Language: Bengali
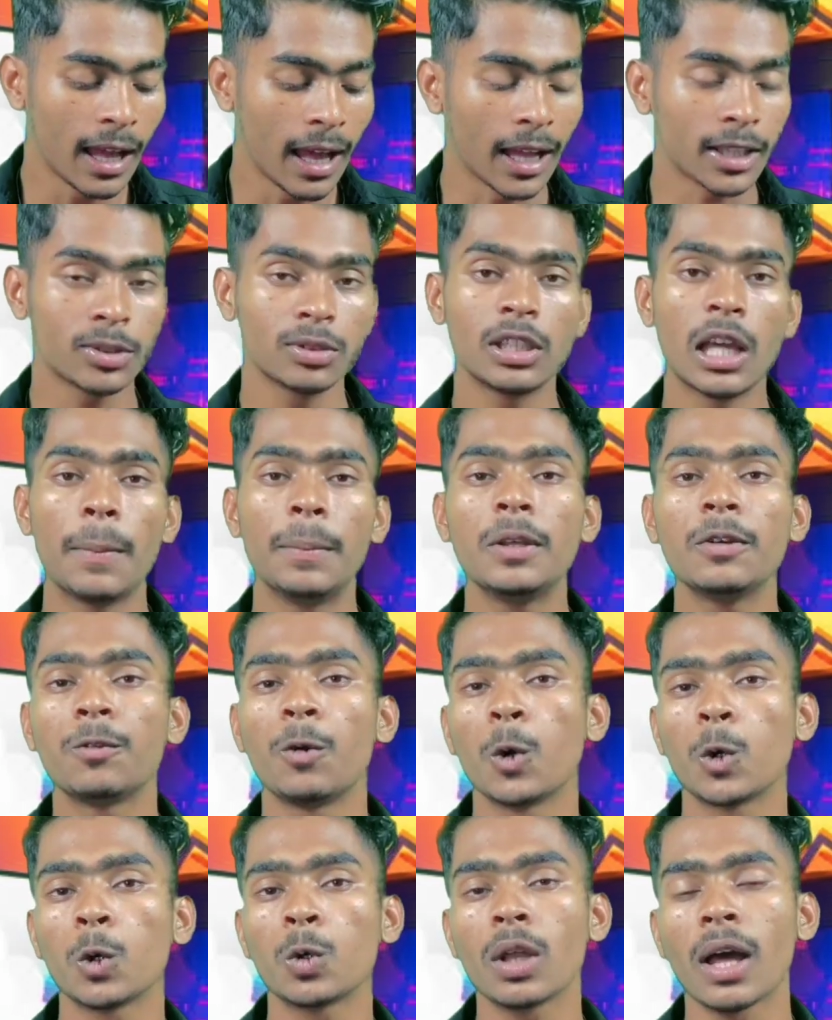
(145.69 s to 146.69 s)
আর যদি আপনি
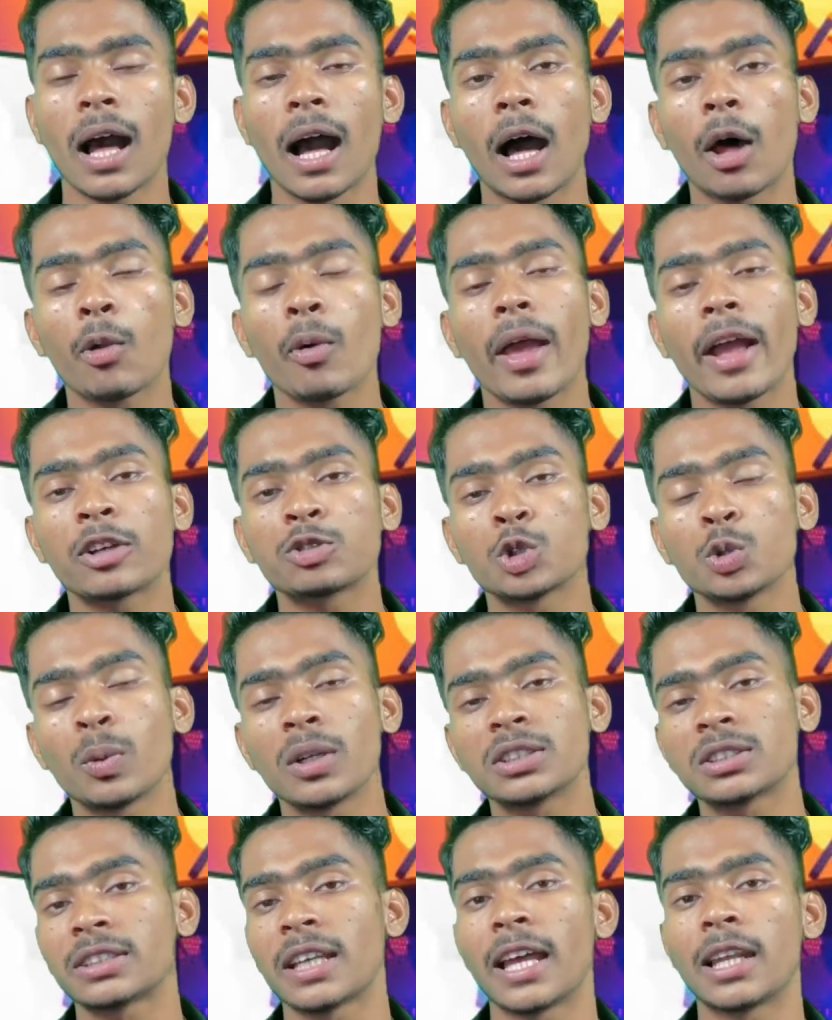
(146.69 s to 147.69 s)
ফটোটা আরও একশো
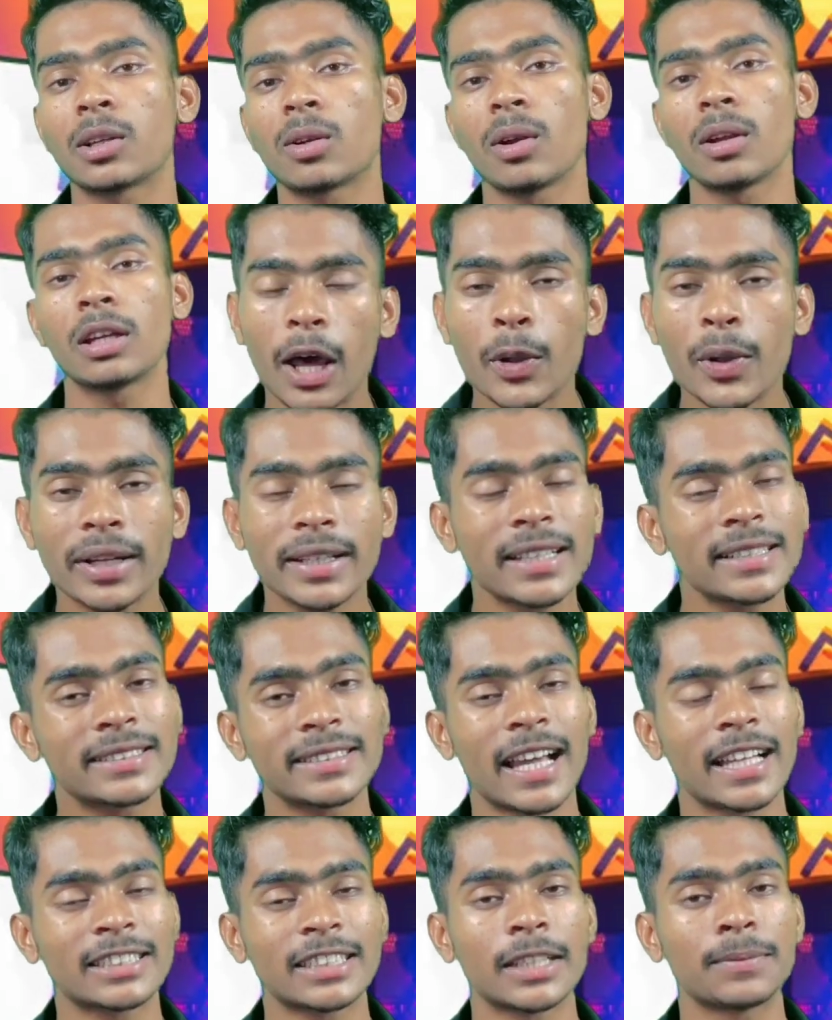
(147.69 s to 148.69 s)
বার স্ক্যান করেন আরও একটা
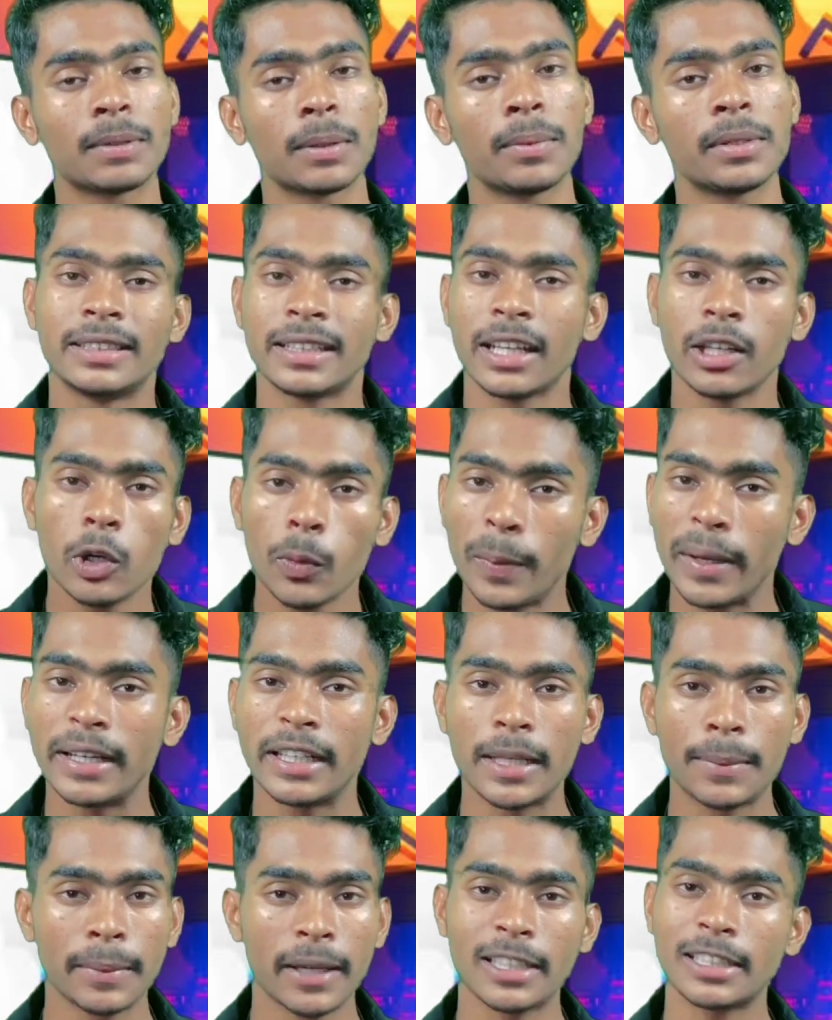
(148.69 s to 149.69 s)
স্ক্যাচ কার্ড পাবেন যেটাও
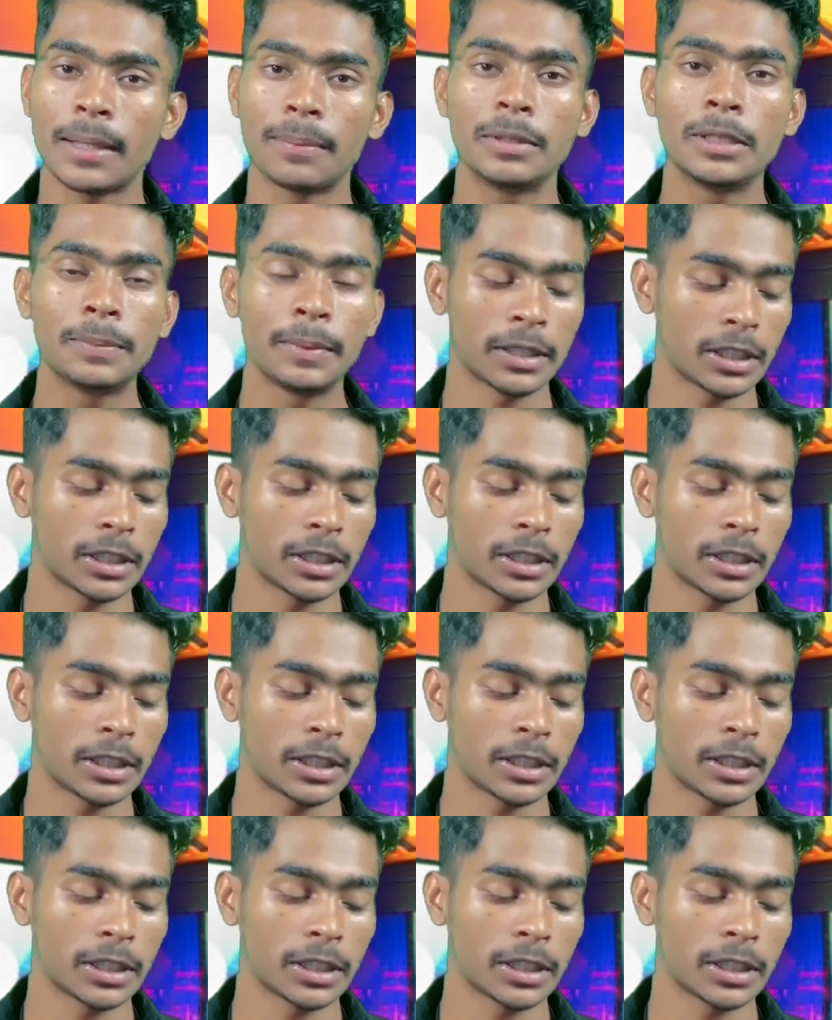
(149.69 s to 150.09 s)
পেটিএম ক্যাশ আপনি